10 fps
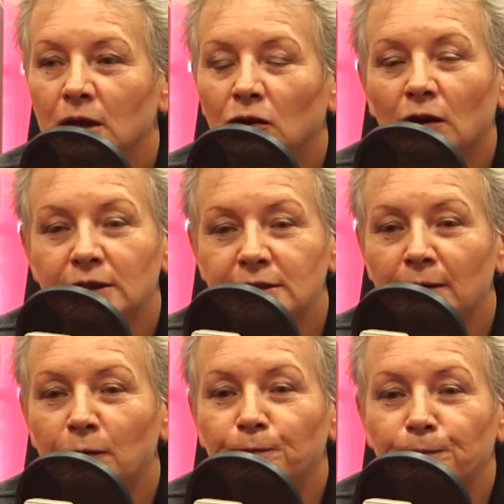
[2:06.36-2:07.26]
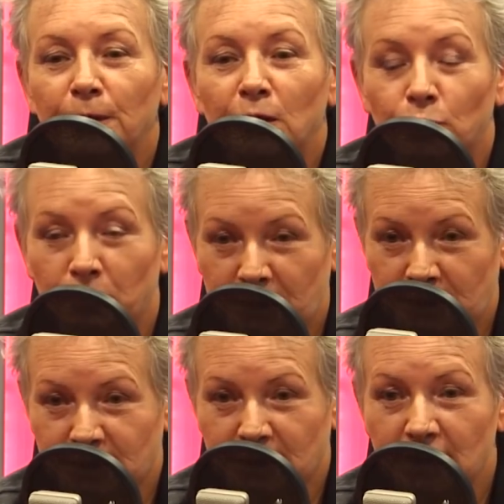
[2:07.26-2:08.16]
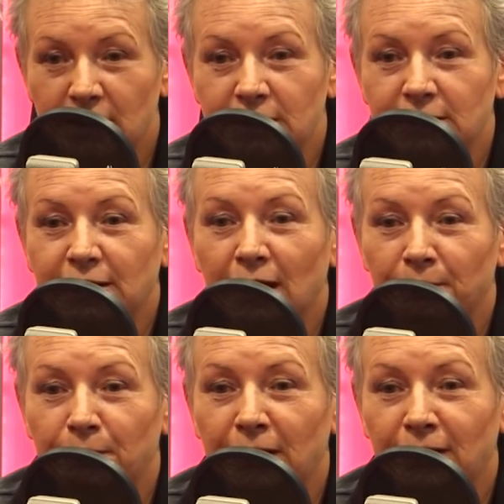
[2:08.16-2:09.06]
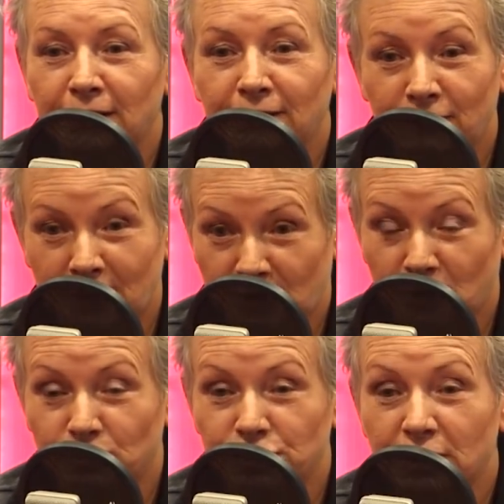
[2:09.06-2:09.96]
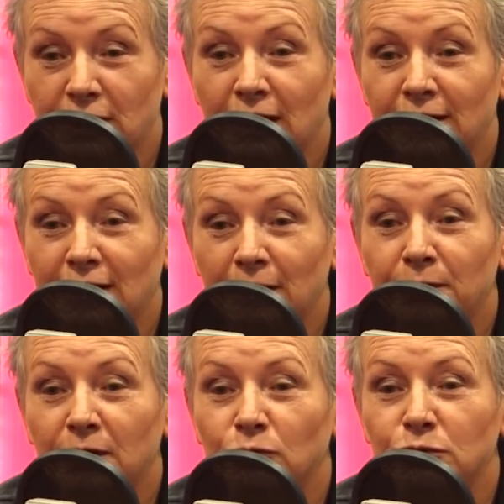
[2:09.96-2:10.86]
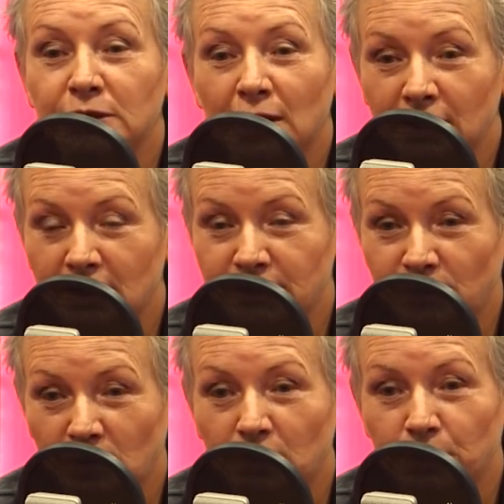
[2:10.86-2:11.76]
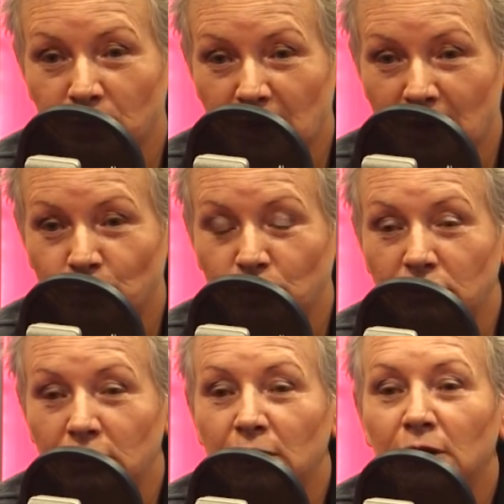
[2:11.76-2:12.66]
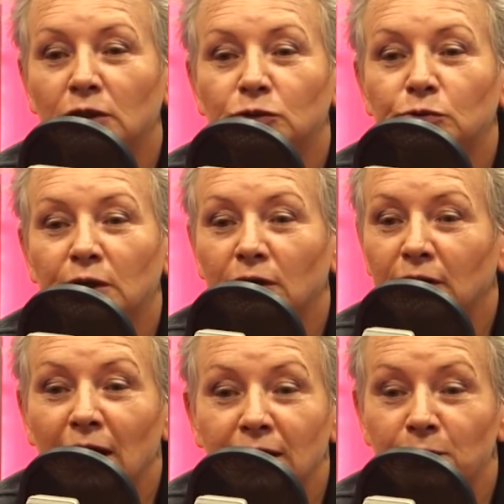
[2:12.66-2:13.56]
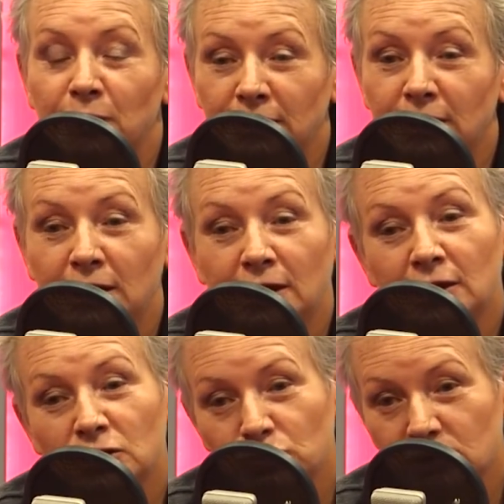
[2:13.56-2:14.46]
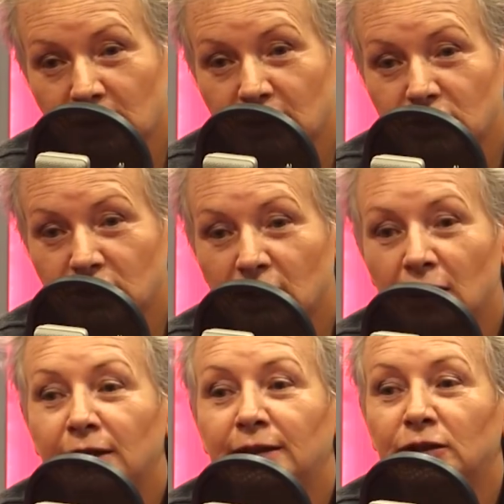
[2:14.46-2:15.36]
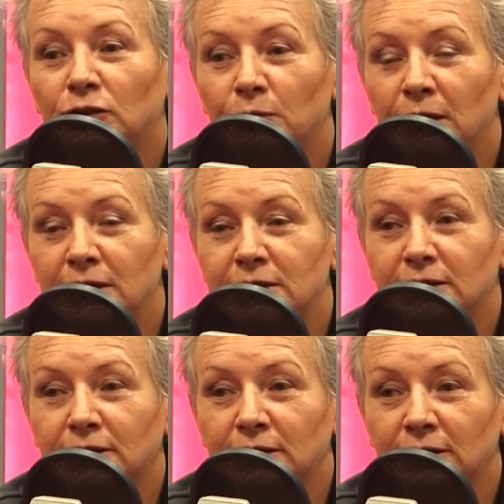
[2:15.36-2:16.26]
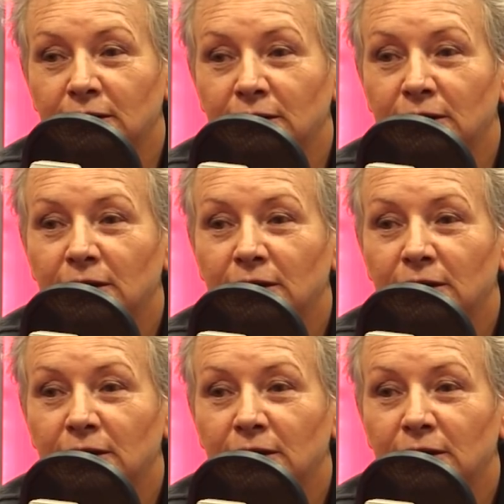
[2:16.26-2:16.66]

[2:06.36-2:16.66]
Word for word: Koalicja europejska jest, jak pan wie dobrze, na etapie ustalania swojego programu, którego ja nie będę jej narzucać. Natomiast y,